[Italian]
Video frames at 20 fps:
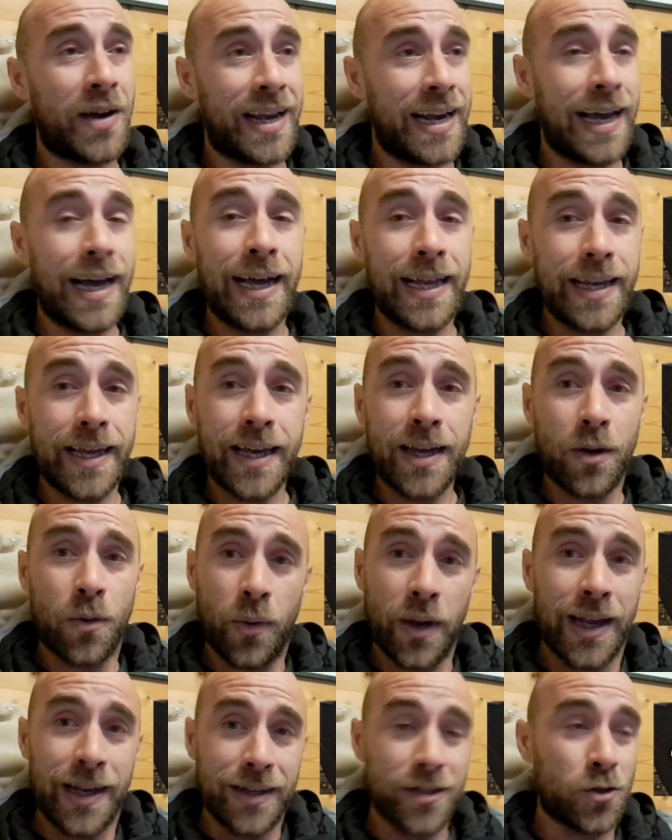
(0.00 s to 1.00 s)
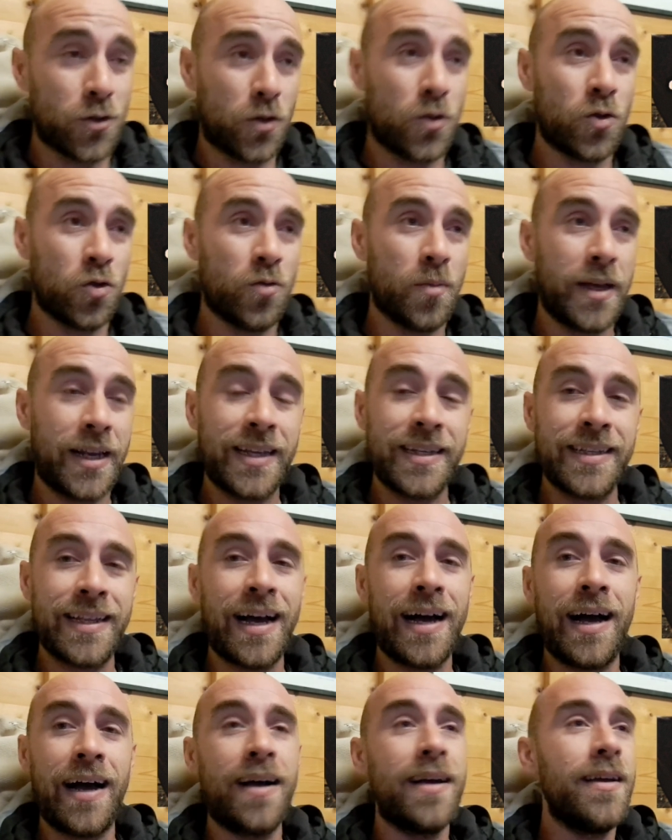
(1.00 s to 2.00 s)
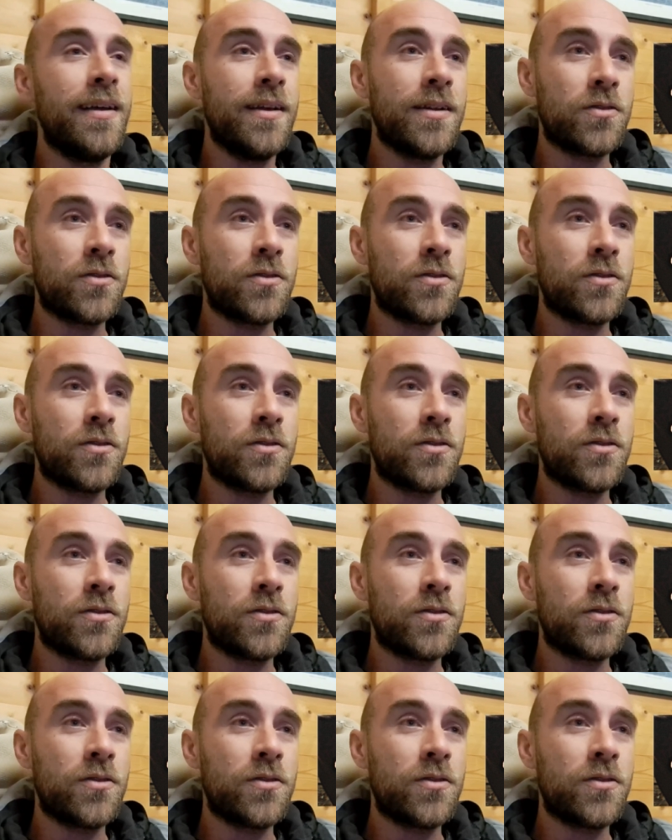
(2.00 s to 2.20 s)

canale, quelli sono numeri da,